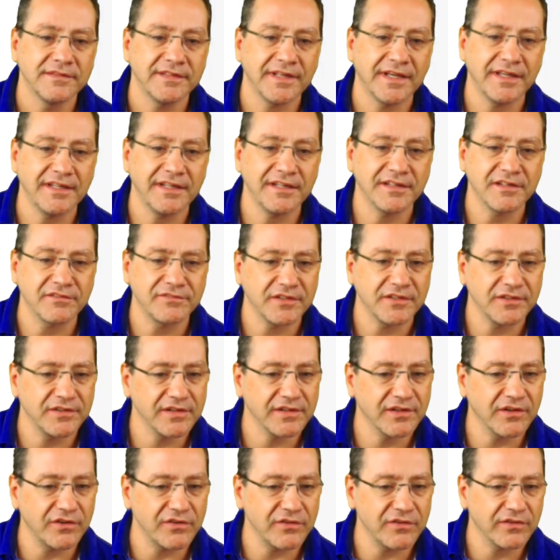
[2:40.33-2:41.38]
E aí ele tá falando
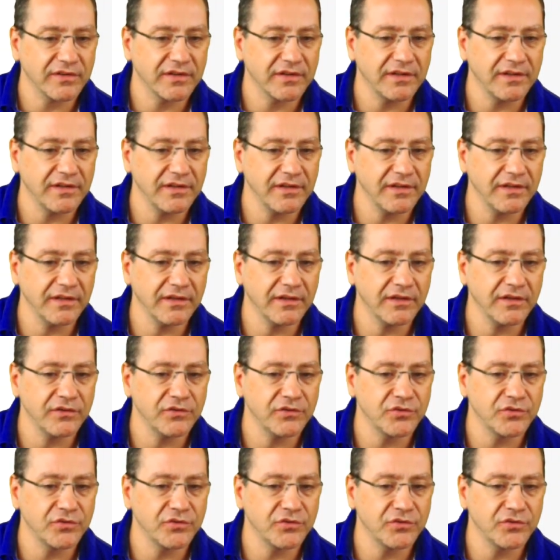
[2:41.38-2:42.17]
aqui, ó, clique,